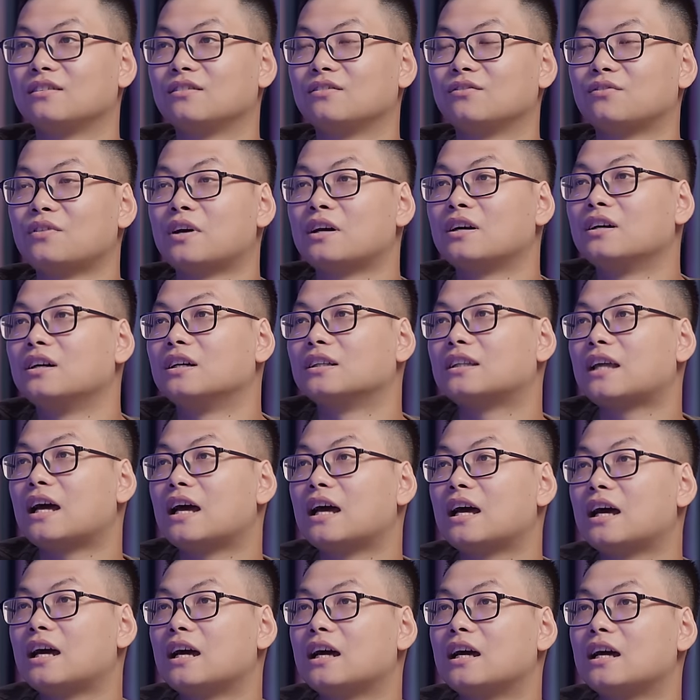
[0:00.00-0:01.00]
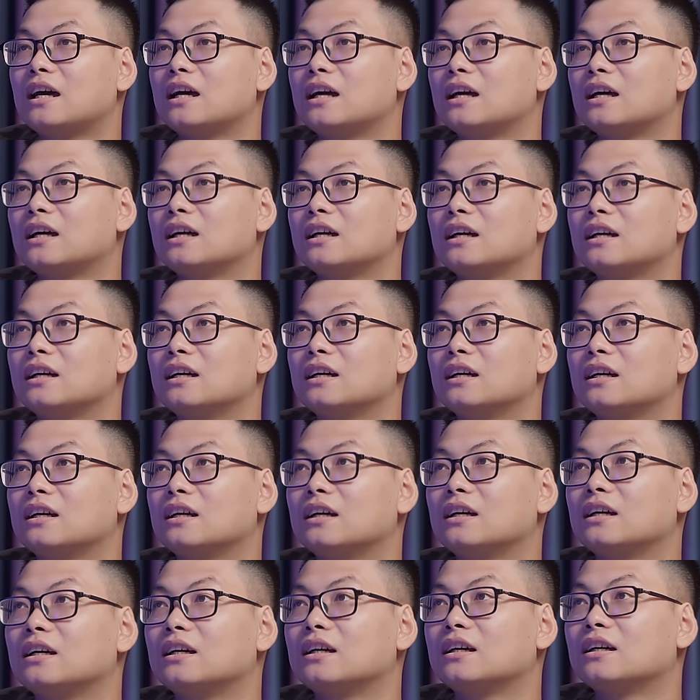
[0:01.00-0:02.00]
và người ta
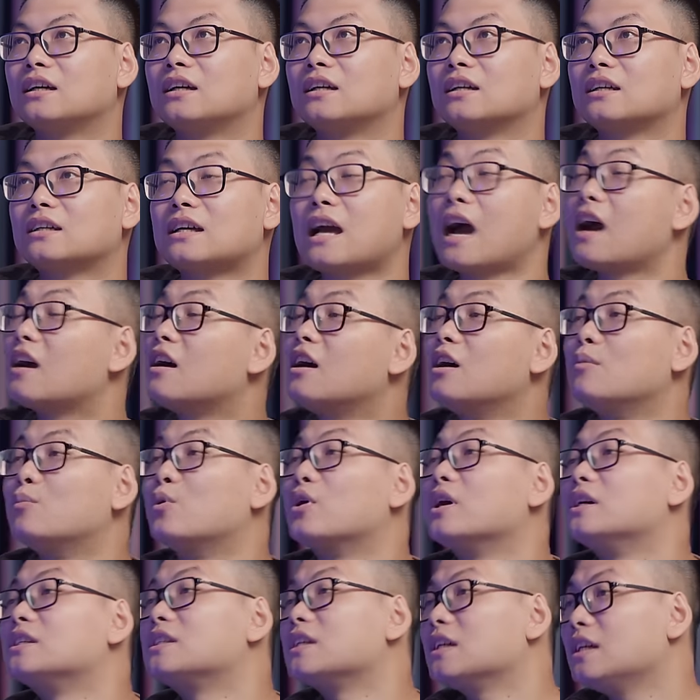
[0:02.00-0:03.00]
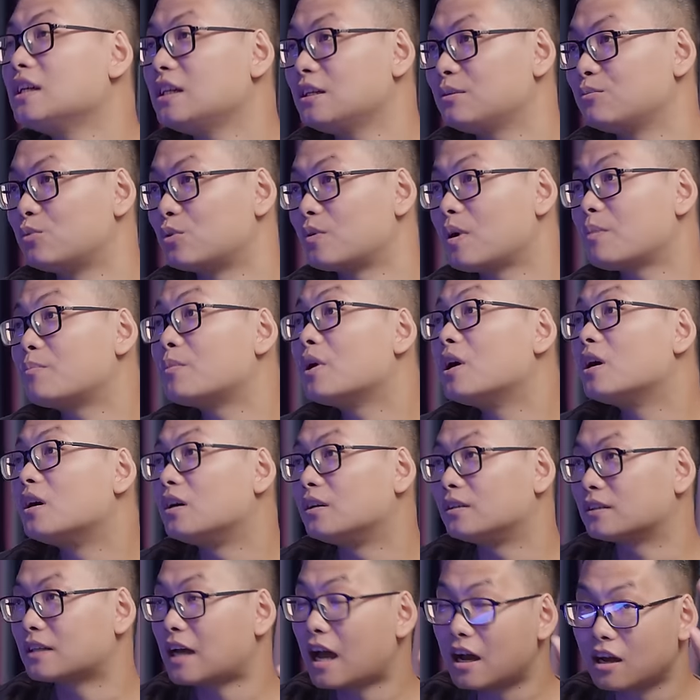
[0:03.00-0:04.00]
ca ngợi một nghệ sĩ, một rapper,
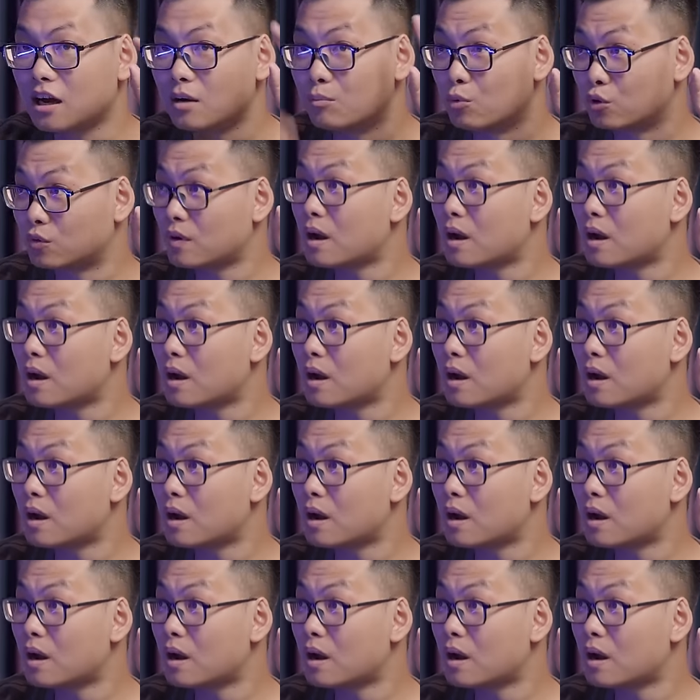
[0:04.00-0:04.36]
ca ngợi một